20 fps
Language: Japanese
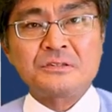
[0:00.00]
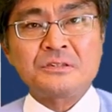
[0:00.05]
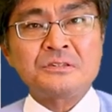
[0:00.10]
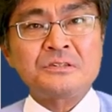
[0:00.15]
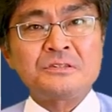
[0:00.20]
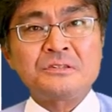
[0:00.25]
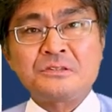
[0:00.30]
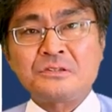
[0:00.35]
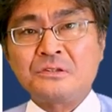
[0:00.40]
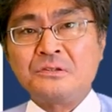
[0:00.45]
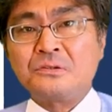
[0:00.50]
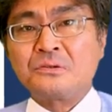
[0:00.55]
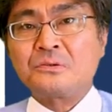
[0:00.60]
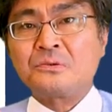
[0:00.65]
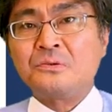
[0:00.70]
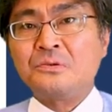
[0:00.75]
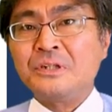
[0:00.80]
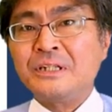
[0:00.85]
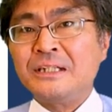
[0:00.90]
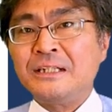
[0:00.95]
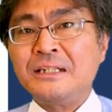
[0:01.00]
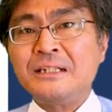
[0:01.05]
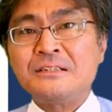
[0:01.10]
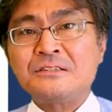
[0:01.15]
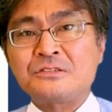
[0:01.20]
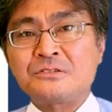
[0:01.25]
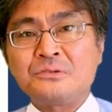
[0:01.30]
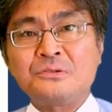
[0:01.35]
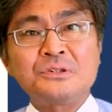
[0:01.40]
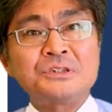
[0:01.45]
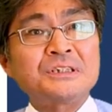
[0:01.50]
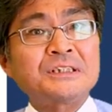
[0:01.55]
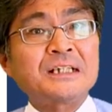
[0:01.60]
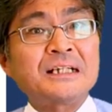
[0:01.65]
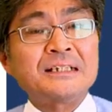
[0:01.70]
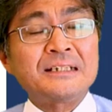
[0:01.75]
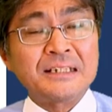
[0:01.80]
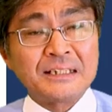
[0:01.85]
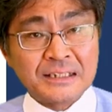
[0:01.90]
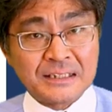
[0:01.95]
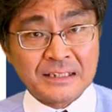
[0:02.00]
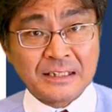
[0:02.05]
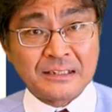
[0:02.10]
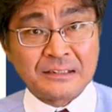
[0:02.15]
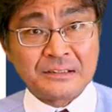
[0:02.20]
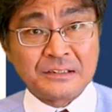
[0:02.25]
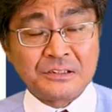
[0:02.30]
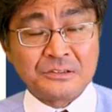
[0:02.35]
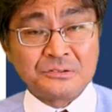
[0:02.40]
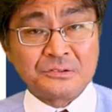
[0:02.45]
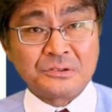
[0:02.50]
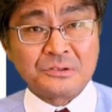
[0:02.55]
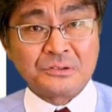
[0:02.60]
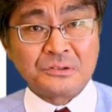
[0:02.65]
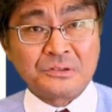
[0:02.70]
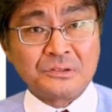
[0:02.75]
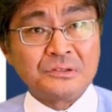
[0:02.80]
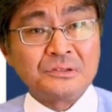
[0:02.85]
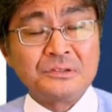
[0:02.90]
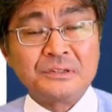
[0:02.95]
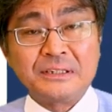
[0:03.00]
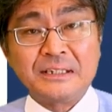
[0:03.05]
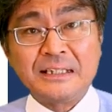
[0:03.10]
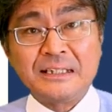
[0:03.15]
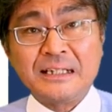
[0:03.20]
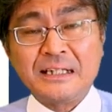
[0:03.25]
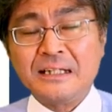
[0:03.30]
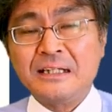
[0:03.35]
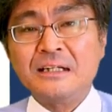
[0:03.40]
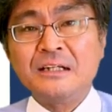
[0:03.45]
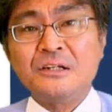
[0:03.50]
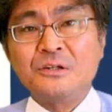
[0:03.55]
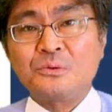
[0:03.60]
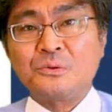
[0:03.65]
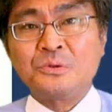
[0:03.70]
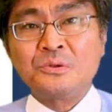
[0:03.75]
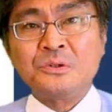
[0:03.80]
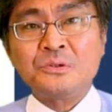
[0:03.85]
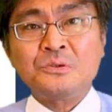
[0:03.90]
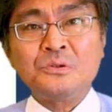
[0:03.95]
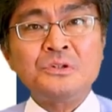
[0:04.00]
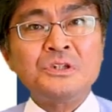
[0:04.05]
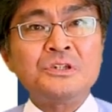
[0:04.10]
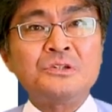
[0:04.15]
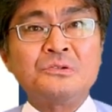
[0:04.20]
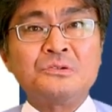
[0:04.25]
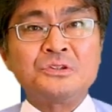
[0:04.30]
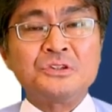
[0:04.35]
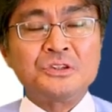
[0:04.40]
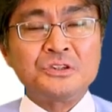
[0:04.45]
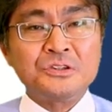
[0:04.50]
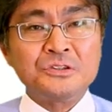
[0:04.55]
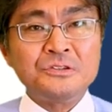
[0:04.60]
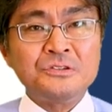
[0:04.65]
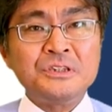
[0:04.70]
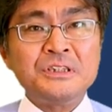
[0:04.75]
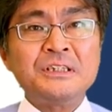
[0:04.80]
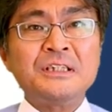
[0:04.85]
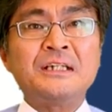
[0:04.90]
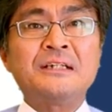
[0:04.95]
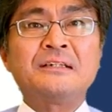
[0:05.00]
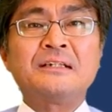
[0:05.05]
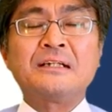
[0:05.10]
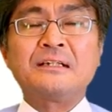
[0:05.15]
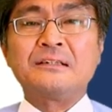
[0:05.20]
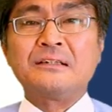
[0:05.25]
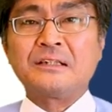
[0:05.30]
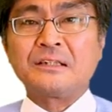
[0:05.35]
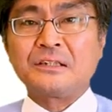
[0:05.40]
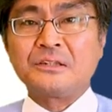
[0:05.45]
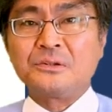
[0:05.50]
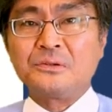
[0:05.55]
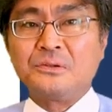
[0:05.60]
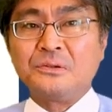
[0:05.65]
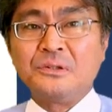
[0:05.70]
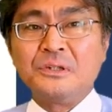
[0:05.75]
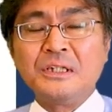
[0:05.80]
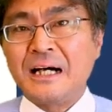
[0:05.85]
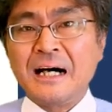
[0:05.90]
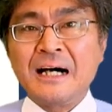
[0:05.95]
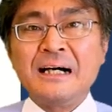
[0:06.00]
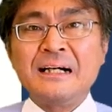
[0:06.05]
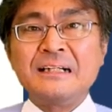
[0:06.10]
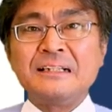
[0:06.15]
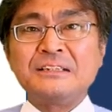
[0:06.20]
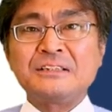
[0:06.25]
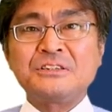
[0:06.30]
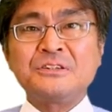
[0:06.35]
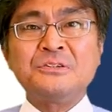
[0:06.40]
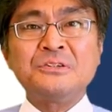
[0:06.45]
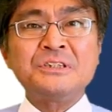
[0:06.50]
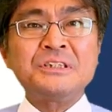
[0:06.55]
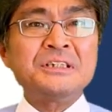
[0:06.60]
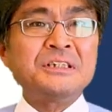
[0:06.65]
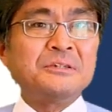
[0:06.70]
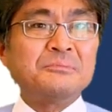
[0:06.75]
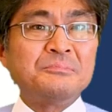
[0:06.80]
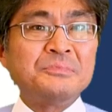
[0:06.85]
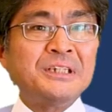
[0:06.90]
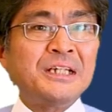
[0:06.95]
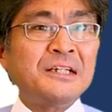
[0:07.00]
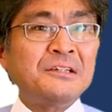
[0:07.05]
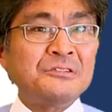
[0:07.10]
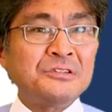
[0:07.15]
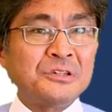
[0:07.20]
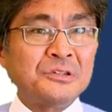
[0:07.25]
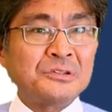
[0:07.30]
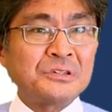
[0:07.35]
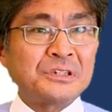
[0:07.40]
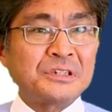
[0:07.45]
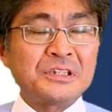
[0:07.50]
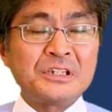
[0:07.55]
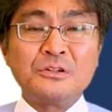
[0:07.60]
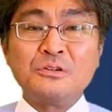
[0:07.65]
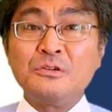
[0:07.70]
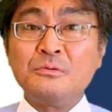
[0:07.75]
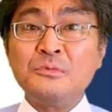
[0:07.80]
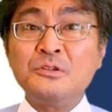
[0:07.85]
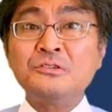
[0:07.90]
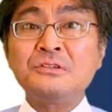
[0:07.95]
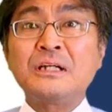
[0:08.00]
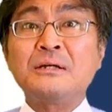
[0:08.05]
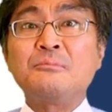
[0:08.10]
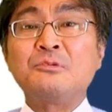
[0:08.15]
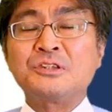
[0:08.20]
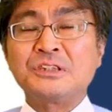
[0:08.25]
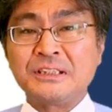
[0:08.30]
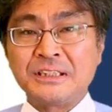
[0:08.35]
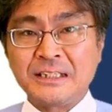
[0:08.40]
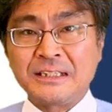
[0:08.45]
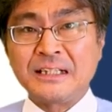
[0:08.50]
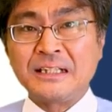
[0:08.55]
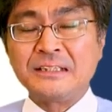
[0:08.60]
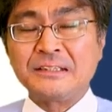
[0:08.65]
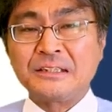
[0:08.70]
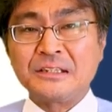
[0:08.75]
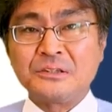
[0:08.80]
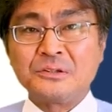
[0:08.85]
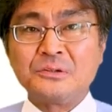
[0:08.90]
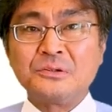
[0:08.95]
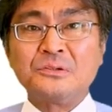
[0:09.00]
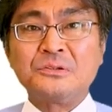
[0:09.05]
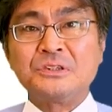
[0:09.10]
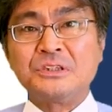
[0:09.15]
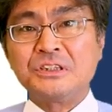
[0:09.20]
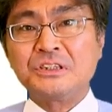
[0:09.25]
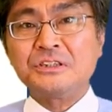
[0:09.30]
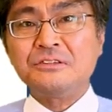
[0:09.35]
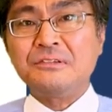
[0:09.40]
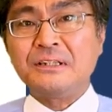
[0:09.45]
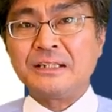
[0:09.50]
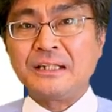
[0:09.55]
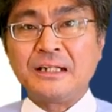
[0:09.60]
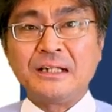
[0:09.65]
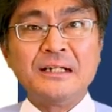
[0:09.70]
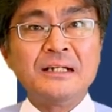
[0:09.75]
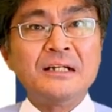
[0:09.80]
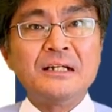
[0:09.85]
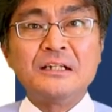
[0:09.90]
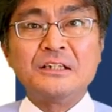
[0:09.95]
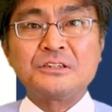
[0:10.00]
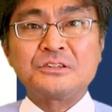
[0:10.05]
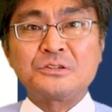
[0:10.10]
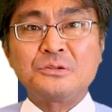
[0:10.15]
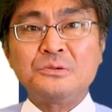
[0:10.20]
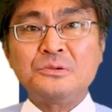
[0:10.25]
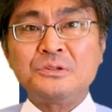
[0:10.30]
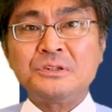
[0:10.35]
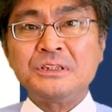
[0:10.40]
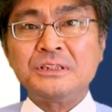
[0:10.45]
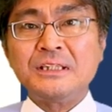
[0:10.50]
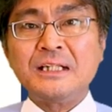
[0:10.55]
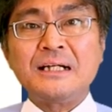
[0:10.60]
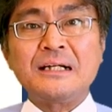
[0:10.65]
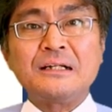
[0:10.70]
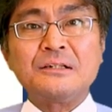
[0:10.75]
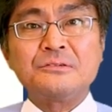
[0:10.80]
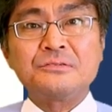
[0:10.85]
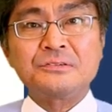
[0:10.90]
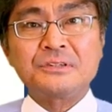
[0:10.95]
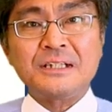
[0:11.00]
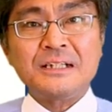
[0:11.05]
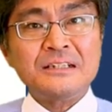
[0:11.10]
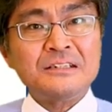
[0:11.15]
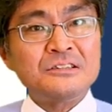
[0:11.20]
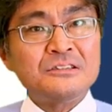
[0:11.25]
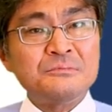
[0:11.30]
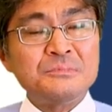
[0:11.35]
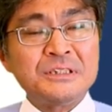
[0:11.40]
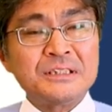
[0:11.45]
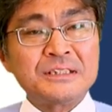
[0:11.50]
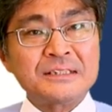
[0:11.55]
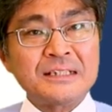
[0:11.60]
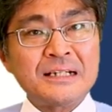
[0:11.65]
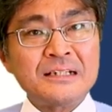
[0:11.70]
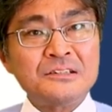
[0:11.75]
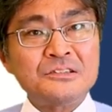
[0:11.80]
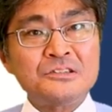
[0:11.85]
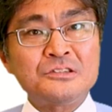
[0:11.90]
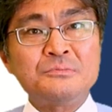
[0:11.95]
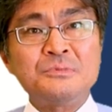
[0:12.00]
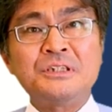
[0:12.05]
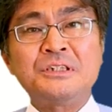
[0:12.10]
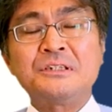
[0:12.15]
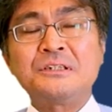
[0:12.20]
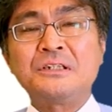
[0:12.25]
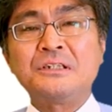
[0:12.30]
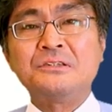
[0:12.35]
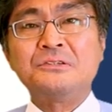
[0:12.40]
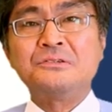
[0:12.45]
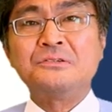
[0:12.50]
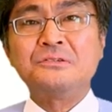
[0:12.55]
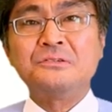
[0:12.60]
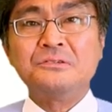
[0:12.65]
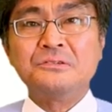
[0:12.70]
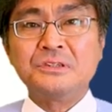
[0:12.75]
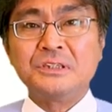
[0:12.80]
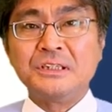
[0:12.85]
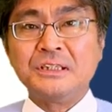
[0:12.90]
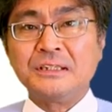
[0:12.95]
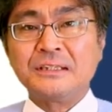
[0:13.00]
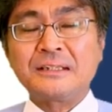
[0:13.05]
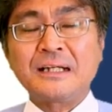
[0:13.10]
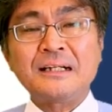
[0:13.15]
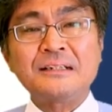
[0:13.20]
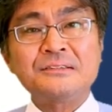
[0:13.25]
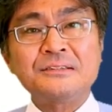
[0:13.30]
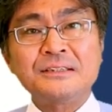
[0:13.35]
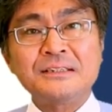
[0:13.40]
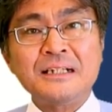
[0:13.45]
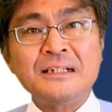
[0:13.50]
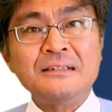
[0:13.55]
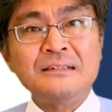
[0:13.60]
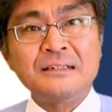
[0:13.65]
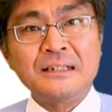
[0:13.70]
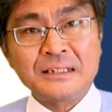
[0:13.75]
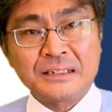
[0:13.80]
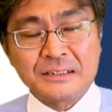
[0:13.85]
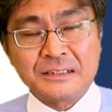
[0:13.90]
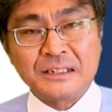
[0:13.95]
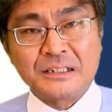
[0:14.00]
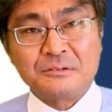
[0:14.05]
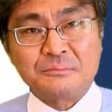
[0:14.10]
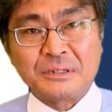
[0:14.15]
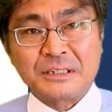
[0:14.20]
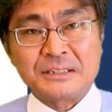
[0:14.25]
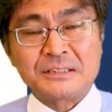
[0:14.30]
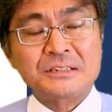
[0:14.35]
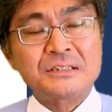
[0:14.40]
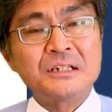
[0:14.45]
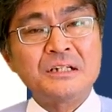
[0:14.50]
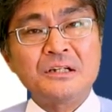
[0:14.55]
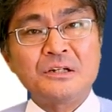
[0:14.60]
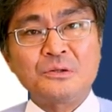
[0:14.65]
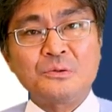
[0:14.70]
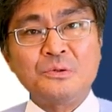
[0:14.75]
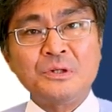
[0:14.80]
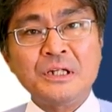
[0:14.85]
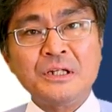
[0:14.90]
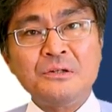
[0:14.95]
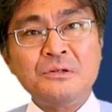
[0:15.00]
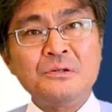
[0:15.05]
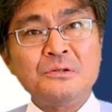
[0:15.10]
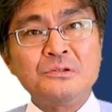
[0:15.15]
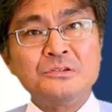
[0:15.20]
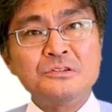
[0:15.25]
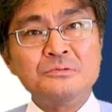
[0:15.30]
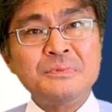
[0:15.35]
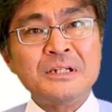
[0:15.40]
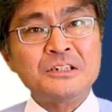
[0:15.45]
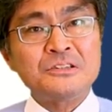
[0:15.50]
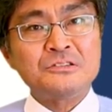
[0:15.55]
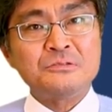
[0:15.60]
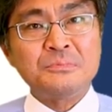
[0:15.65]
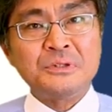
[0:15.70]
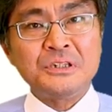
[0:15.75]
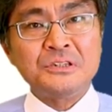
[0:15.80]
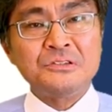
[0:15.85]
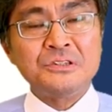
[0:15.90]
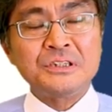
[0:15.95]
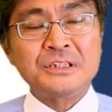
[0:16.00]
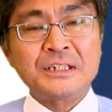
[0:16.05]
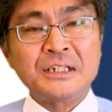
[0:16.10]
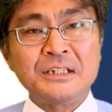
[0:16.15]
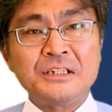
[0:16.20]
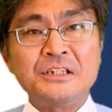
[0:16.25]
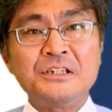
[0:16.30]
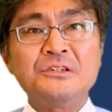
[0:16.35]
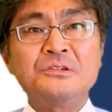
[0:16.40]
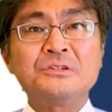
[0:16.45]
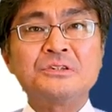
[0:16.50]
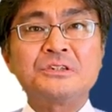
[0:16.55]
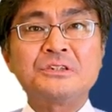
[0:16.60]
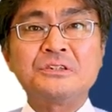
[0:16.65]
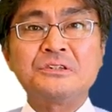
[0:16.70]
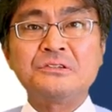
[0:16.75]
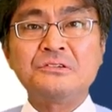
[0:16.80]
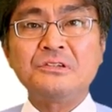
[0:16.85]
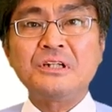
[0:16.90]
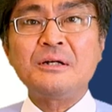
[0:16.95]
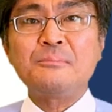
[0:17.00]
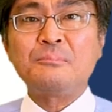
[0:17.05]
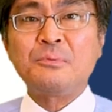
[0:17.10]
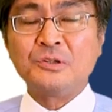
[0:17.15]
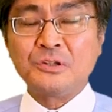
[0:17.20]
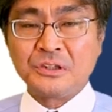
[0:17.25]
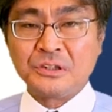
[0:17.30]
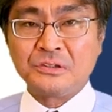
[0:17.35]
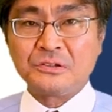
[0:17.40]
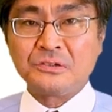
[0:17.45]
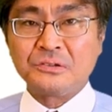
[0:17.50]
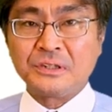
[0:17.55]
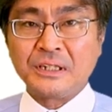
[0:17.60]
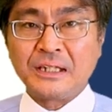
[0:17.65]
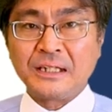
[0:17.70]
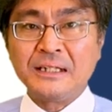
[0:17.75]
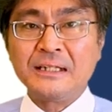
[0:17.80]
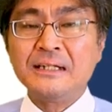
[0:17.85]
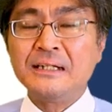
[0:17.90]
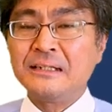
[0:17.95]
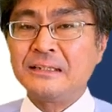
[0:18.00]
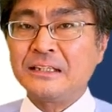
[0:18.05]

う。そうすると、これで掃除ができたっていうこと。でね、この時の注意点なんだけど、あ、掃除見えるよって思うかもしれないけど、実はね、掃除が2組3組っていう風にたくさんできています。これをうまく見抜いて利用するのがポイントだ。